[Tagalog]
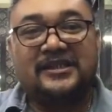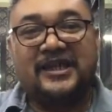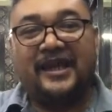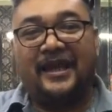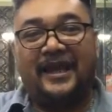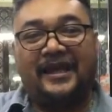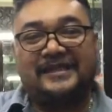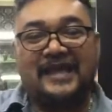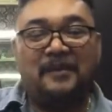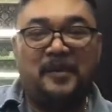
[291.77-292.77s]
Cheryl,
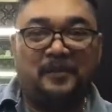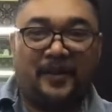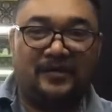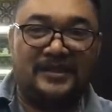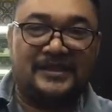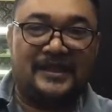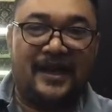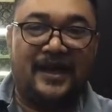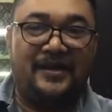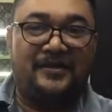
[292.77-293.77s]
examine
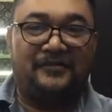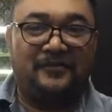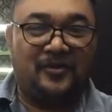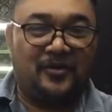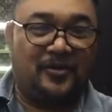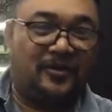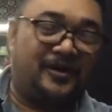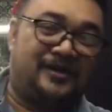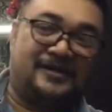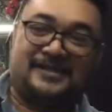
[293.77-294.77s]
pagunsan, of
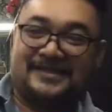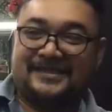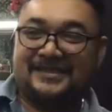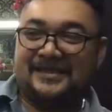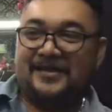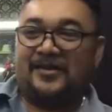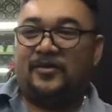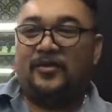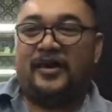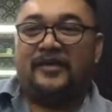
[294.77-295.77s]
course.
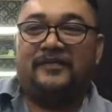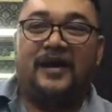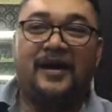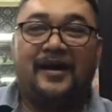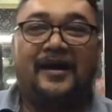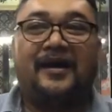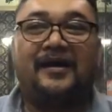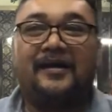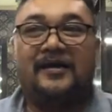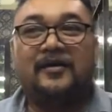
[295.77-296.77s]
One of the
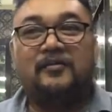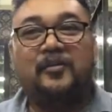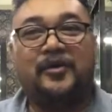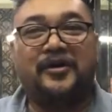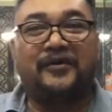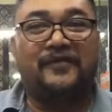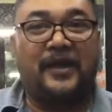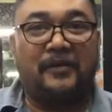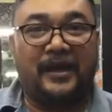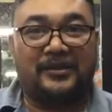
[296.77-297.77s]
Board of
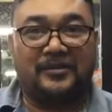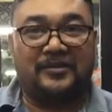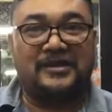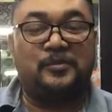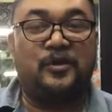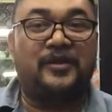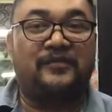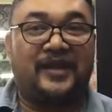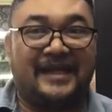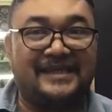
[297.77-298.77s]
Directors, Board
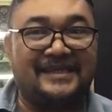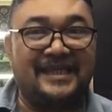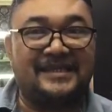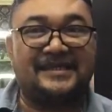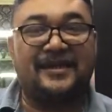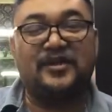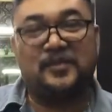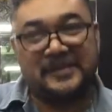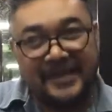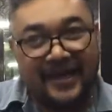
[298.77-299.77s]
of Trustees ng
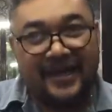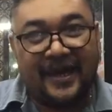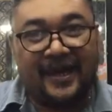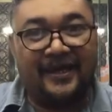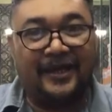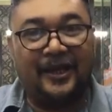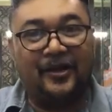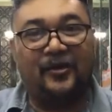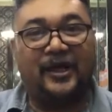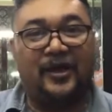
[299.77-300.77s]
NUPSEA.
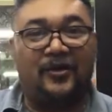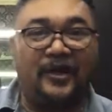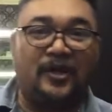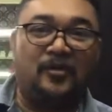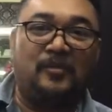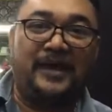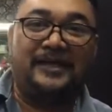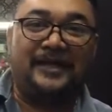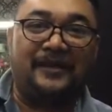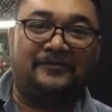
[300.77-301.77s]
Hello, hello, hello my
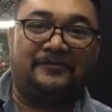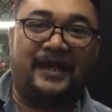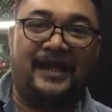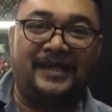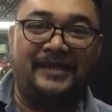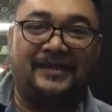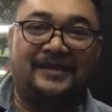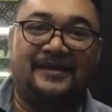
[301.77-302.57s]
dear friend.